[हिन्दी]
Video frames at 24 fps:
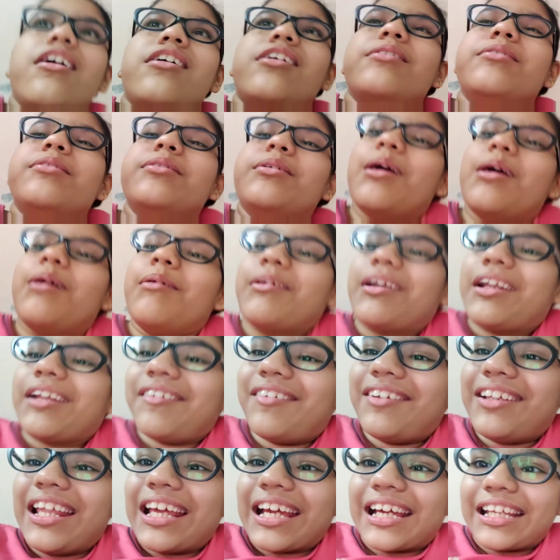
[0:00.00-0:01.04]
अभी हम
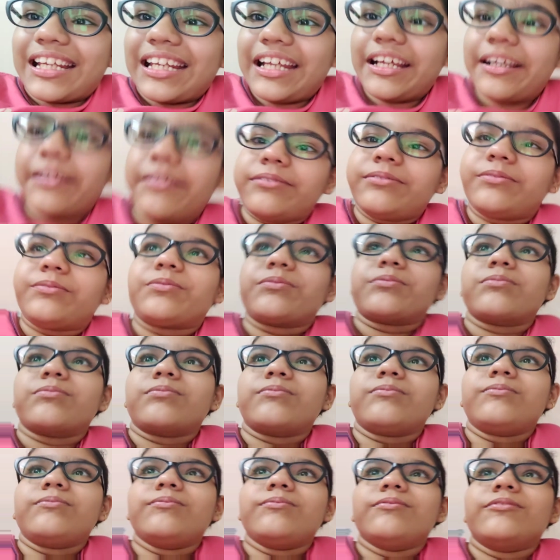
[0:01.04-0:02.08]
टीवी देख रहे
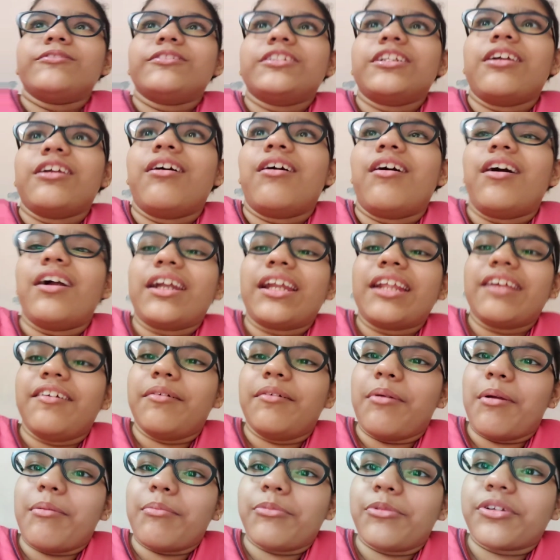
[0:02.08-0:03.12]
हैं और
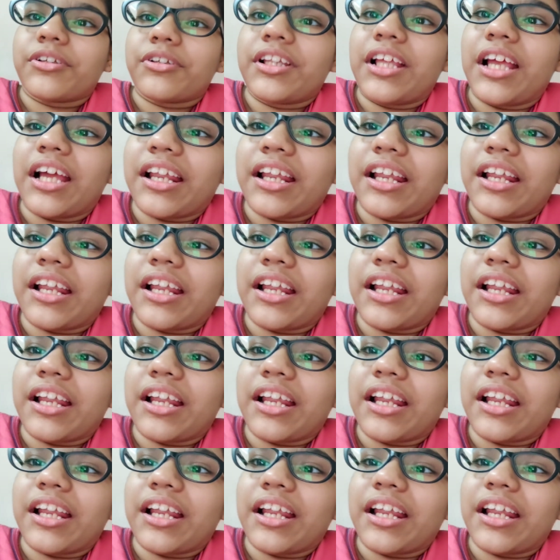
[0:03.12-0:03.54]
टीवी में हम लोग देख